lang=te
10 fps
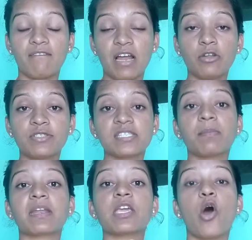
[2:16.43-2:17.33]
వాళ్ళు
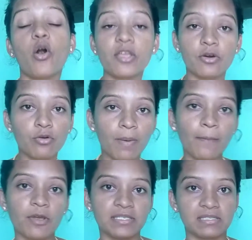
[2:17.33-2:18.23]
వచ్చేసి మనకి ఆడియో
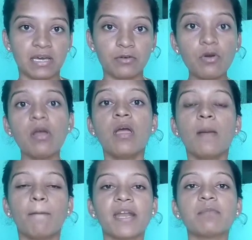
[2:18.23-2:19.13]
రూపంలో ఇస్తారు
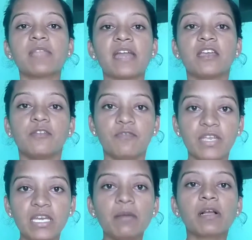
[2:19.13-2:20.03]
మనం దాన్ని
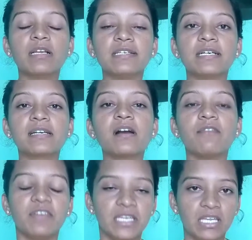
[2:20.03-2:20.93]
విని
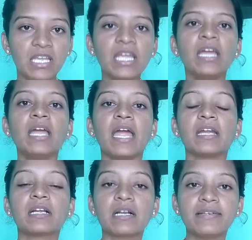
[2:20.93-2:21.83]
క్లియర్గా విని
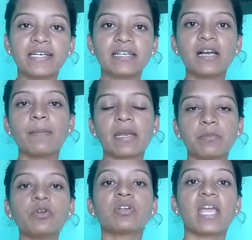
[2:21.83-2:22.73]
అండ్ క్లియర్గా
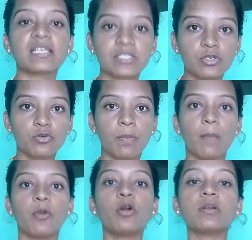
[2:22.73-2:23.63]
మనము టెక్స్ట్
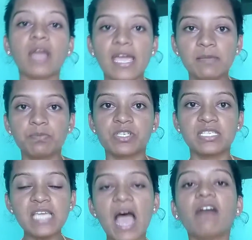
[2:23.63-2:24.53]
రూపంలో టైప్
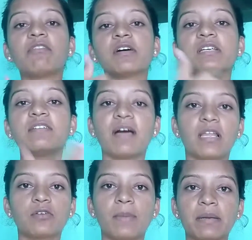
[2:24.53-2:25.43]
చేసి ఆ వర్క్ని
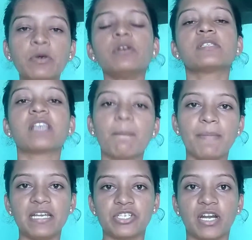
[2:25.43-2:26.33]
వాళ్ళకు మనము
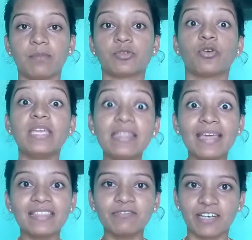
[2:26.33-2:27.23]
సబ్మిట్ చేయడం సో
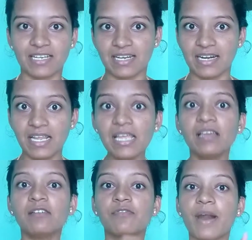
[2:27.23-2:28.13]
ఇదైతే వర్క్ అండి
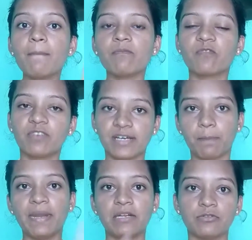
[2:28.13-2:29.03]
ఫ్రమ్
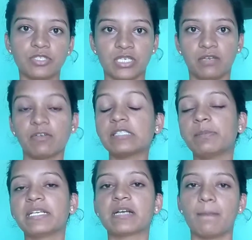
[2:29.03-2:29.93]
వర్బిట్ నుంచి
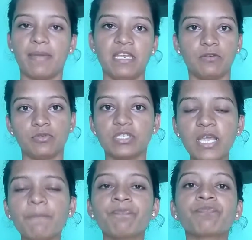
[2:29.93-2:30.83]
వర్బిట్ కంపెనీ నుంచి